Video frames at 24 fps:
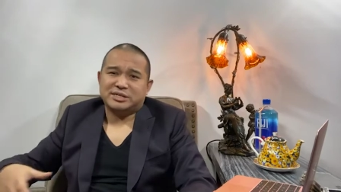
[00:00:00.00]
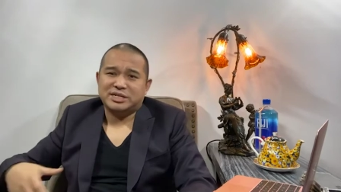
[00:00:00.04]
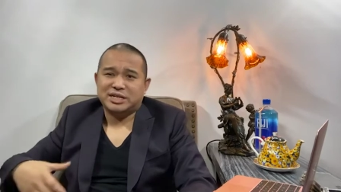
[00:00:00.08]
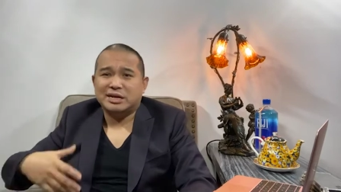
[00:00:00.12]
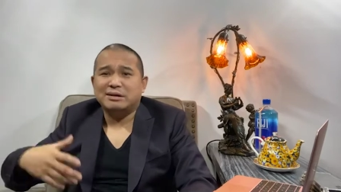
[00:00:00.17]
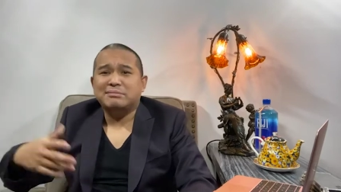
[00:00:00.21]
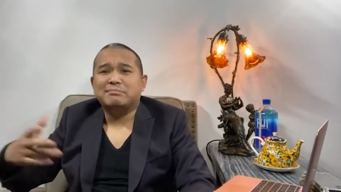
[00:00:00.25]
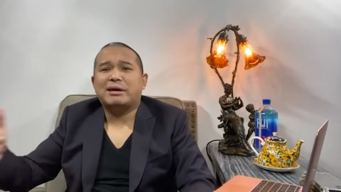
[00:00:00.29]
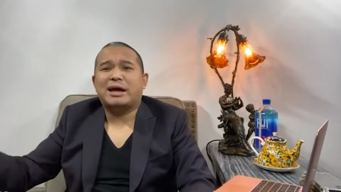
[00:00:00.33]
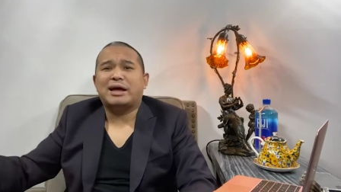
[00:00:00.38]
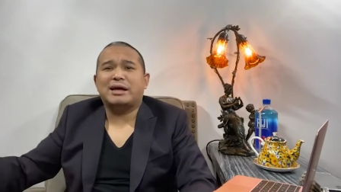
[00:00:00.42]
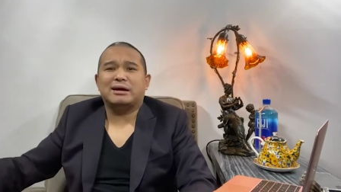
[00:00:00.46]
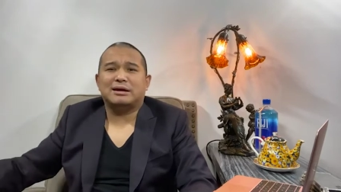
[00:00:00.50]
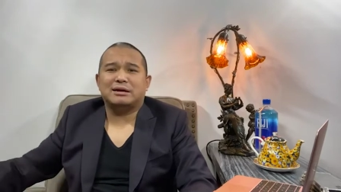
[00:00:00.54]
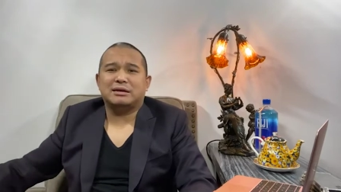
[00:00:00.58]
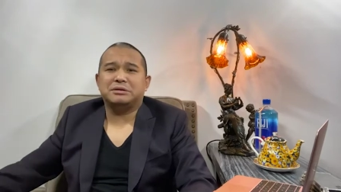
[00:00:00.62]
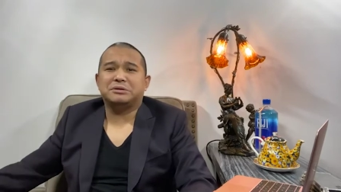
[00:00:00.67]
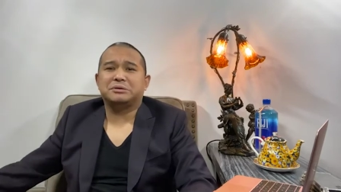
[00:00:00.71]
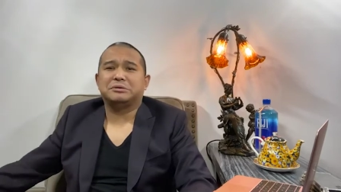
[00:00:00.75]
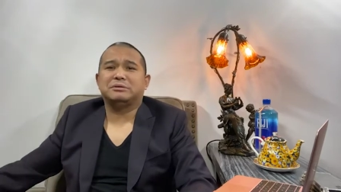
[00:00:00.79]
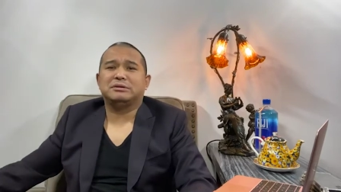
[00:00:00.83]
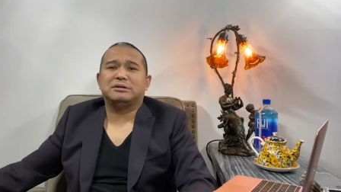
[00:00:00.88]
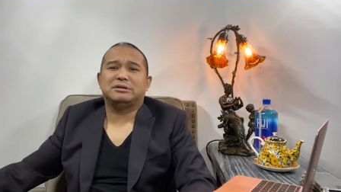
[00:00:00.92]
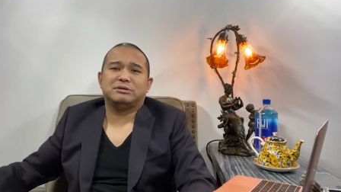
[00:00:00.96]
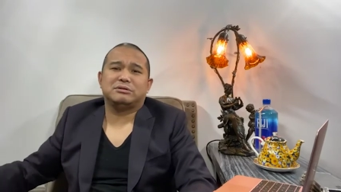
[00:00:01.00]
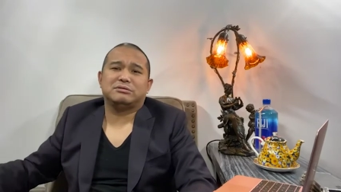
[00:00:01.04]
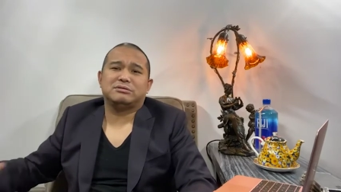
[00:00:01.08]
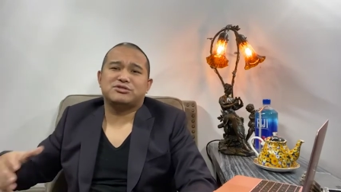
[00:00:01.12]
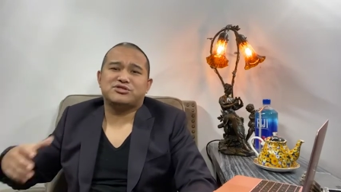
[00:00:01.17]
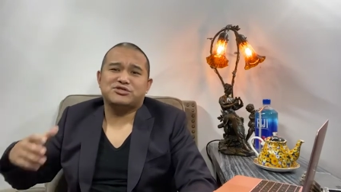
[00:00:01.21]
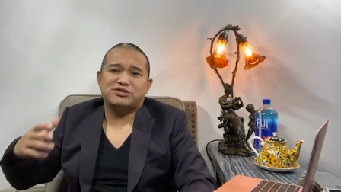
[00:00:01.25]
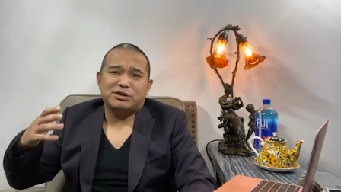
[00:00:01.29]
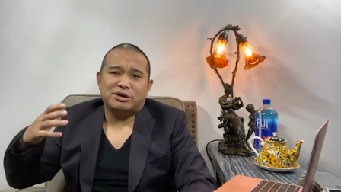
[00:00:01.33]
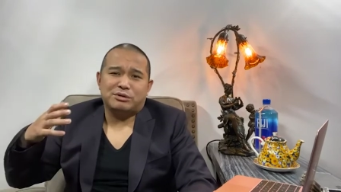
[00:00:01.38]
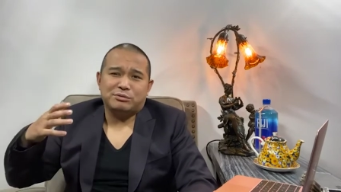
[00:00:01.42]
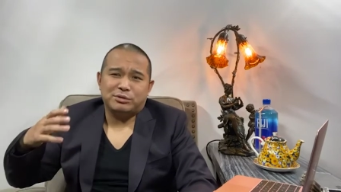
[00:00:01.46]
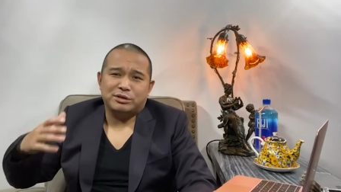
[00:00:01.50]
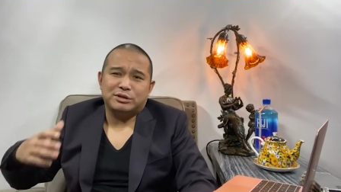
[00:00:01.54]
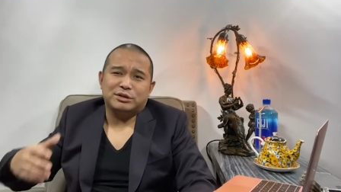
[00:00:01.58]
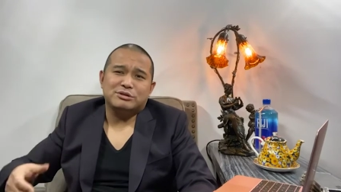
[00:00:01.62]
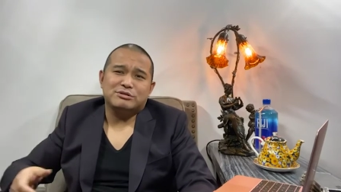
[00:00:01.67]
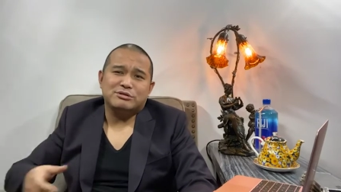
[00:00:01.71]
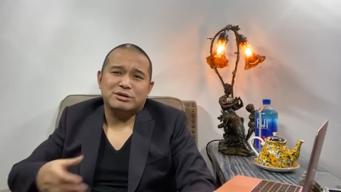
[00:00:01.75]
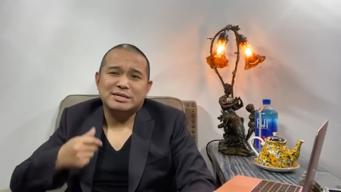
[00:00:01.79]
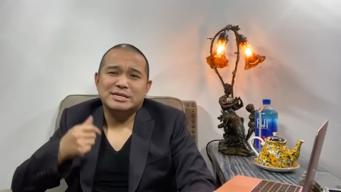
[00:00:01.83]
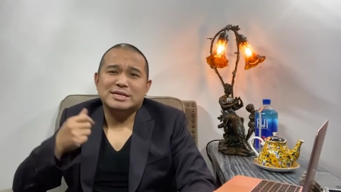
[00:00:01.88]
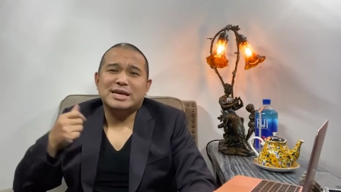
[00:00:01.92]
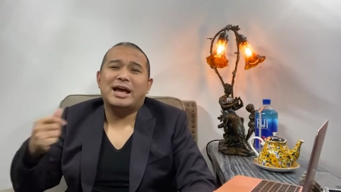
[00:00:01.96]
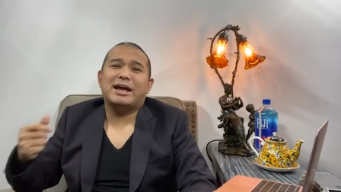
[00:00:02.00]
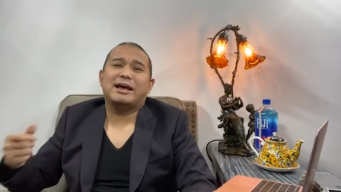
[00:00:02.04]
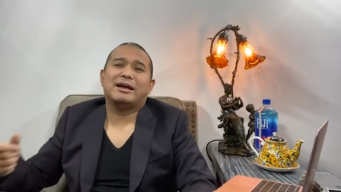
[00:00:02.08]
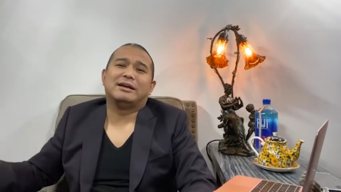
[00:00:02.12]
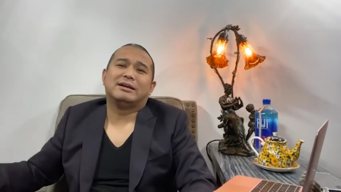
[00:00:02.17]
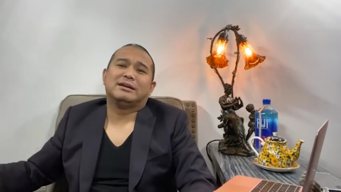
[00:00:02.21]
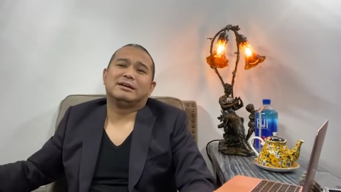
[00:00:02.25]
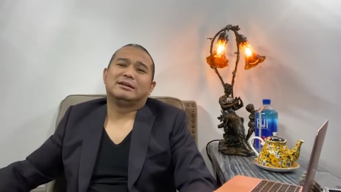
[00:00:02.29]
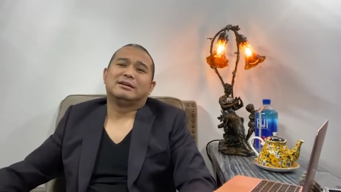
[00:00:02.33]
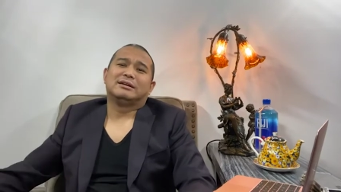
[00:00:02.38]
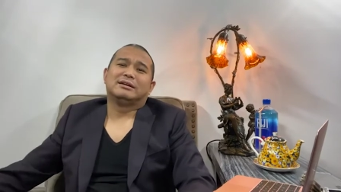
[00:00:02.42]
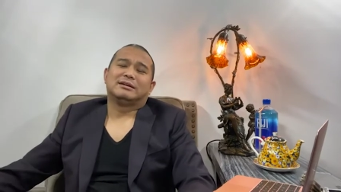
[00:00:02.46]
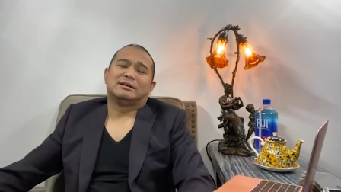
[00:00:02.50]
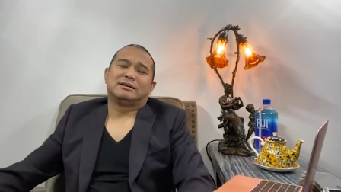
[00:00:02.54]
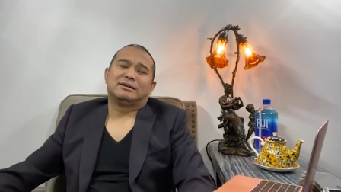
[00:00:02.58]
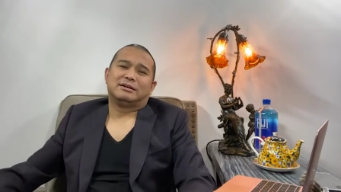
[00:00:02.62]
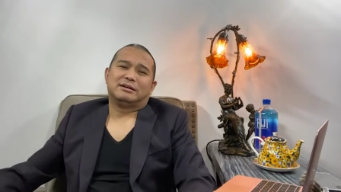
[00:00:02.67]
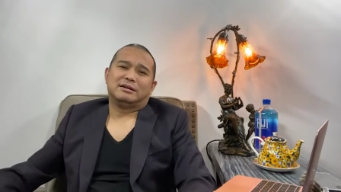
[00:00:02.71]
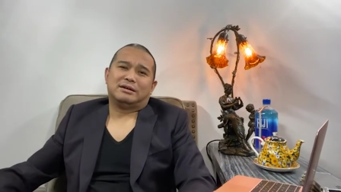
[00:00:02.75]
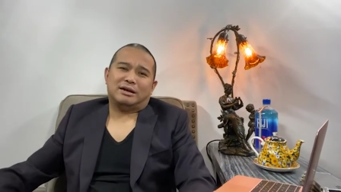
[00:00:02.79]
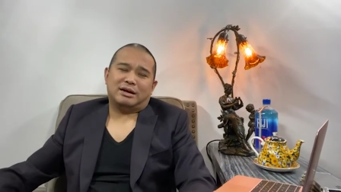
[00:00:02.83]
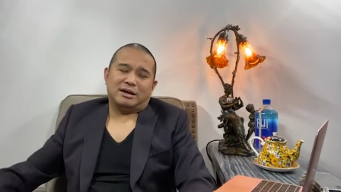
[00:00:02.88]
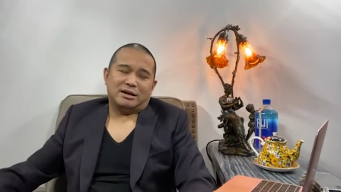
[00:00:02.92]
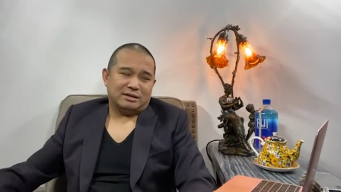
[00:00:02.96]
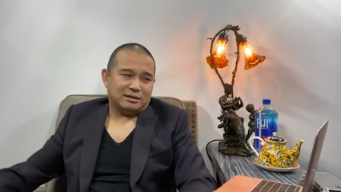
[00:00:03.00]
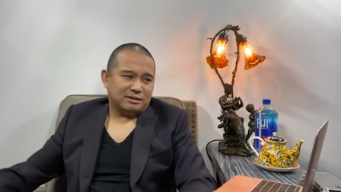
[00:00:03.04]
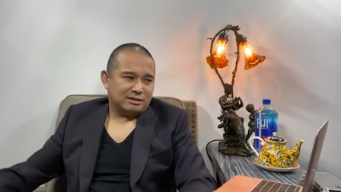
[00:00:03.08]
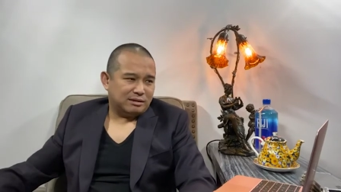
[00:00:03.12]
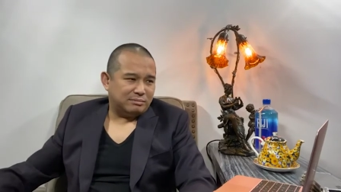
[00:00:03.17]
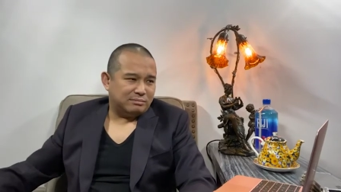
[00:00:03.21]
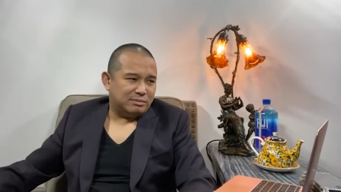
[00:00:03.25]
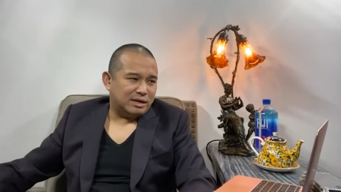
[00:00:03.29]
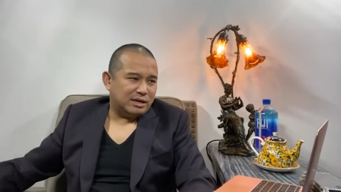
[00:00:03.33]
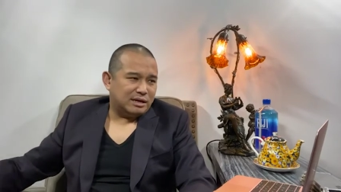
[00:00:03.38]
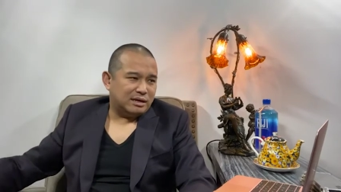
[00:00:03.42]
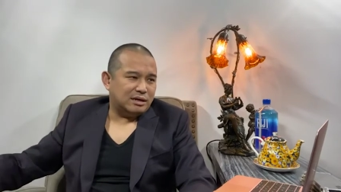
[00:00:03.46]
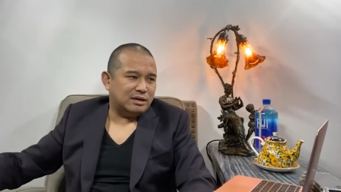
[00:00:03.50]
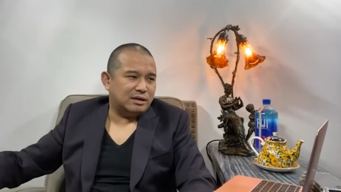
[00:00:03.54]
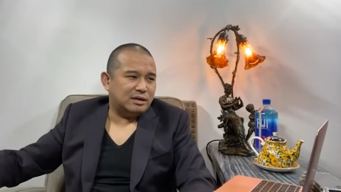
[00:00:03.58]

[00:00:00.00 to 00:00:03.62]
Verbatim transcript: 清迈很多人都知道我的存在，啊，那么